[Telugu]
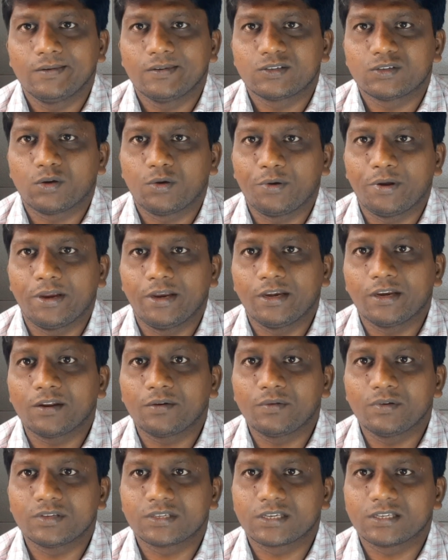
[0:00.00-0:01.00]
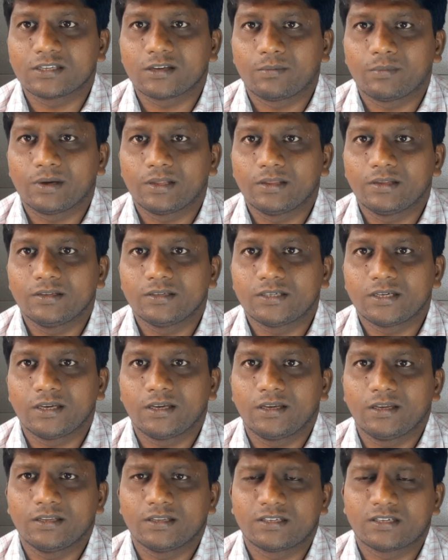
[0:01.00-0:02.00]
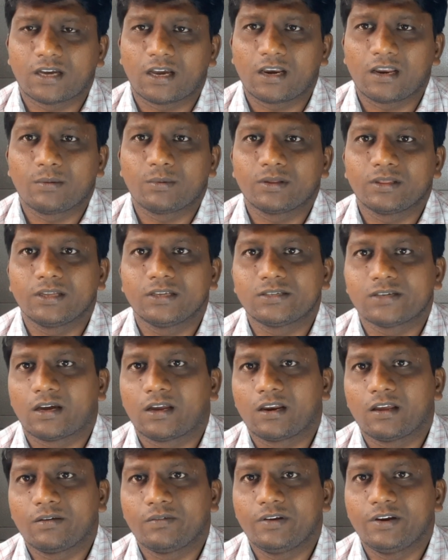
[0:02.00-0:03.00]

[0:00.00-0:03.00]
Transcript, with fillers: సో ఇంటర్వ్యూస్కి సంబంధించి చాలామంది చాలా